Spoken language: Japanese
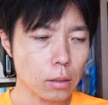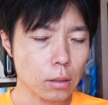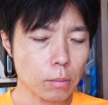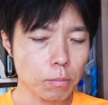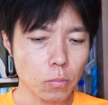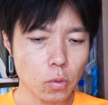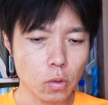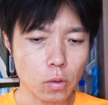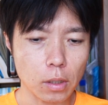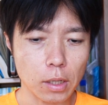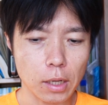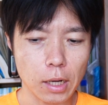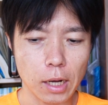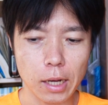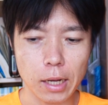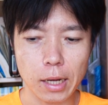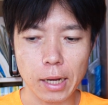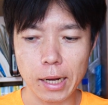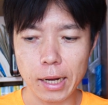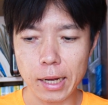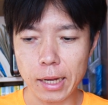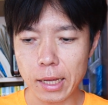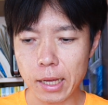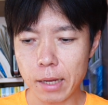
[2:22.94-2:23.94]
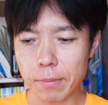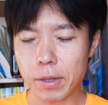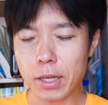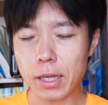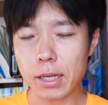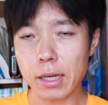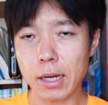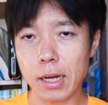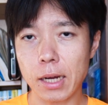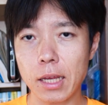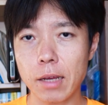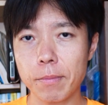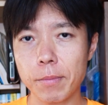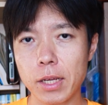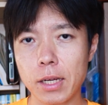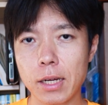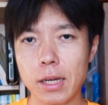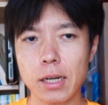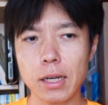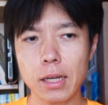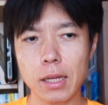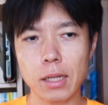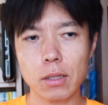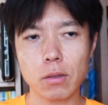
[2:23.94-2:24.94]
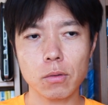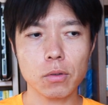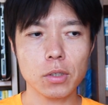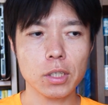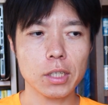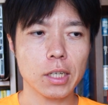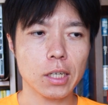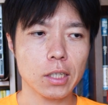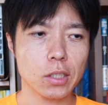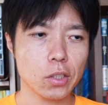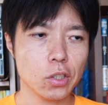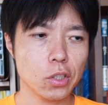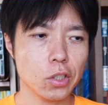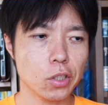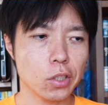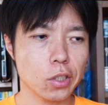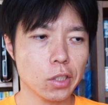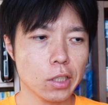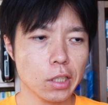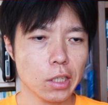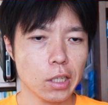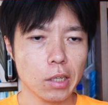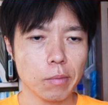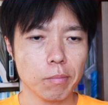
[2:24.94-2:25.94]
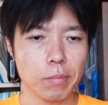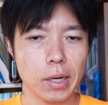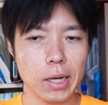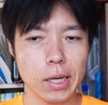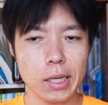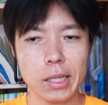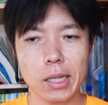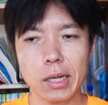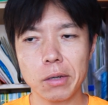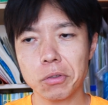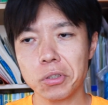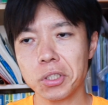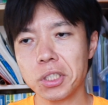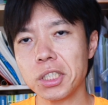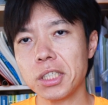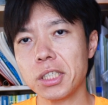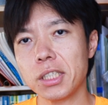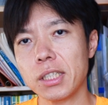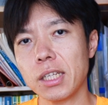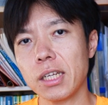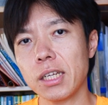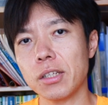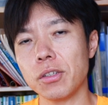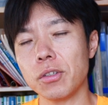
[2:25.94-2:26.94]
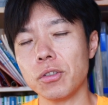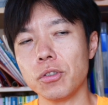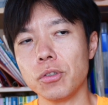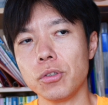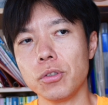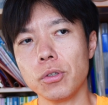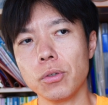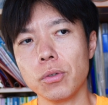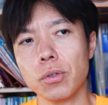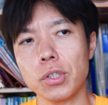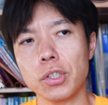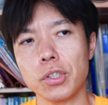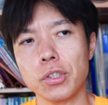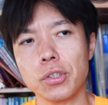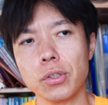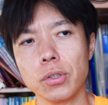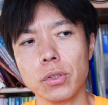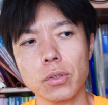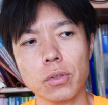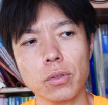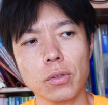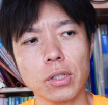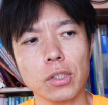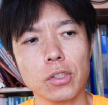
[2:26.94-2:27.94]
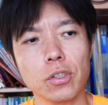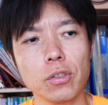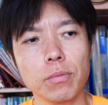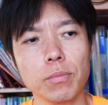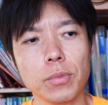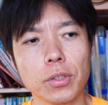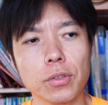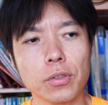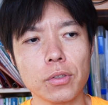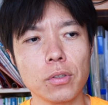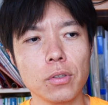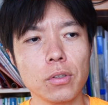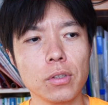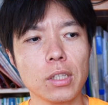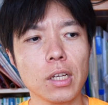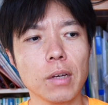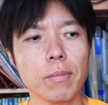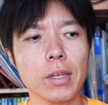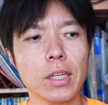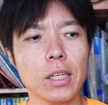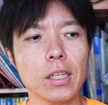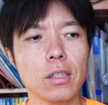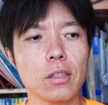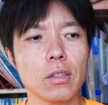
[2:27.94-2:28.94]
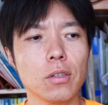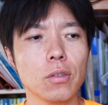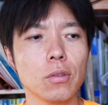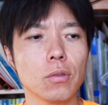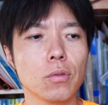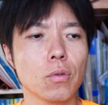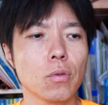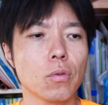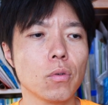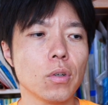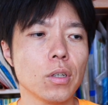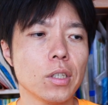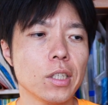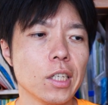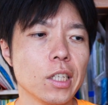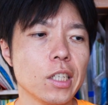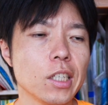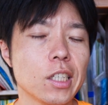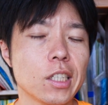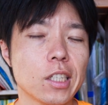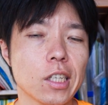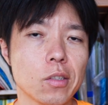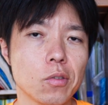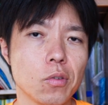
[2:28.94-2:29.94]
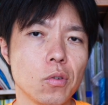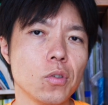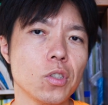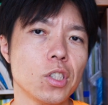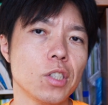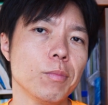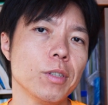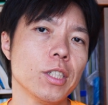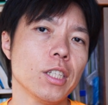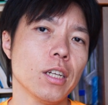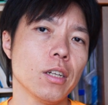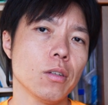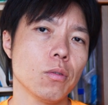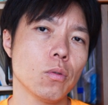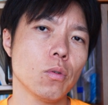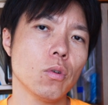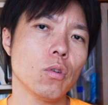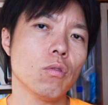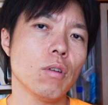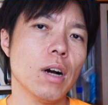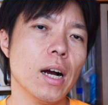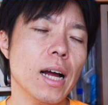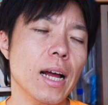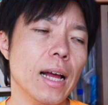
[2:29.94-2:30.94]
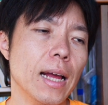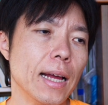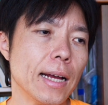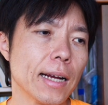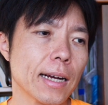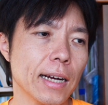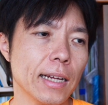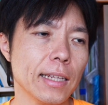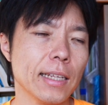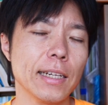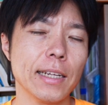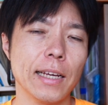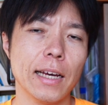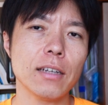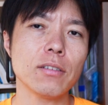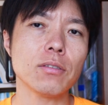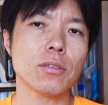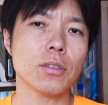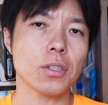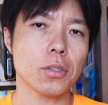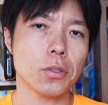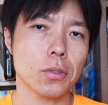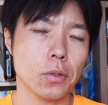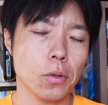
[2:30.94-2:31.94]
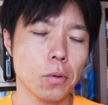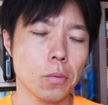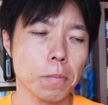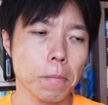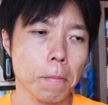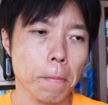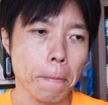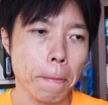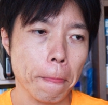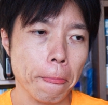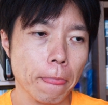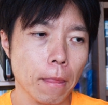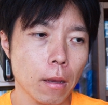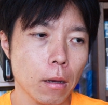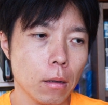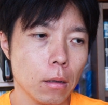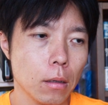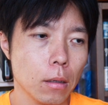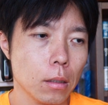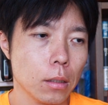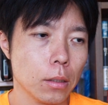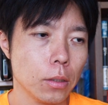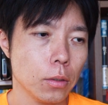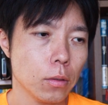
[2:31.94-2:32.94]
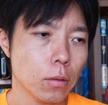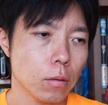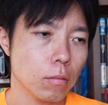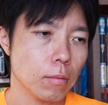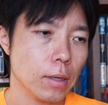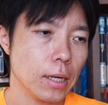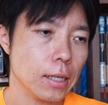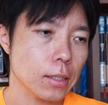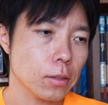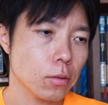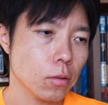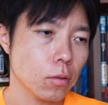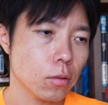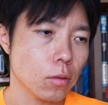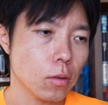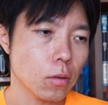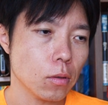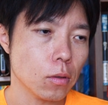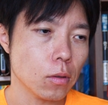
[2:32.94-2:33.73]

もう早め早めからとにかく前倒しして用意周到な準備をするためにっていうところで出てきた装置みたいなところはかなりあるんですよ要はその